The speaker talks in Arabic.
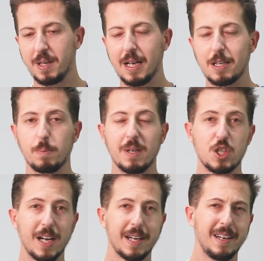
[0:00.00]
من
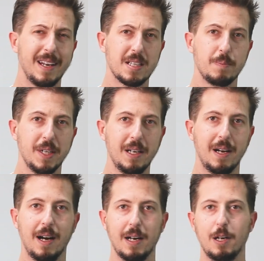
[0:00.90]
المشاكل لازم
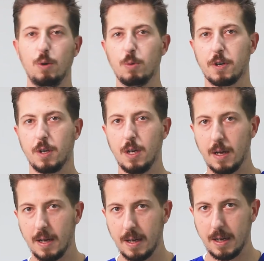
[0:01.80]
نحلها على عمر
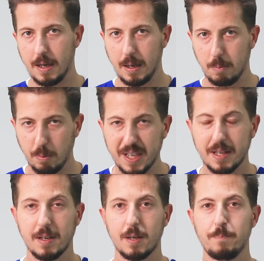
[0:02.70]
آه،
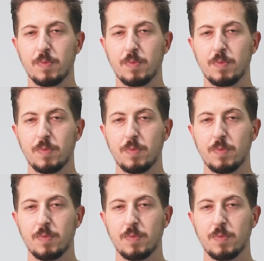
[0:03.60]
مبكر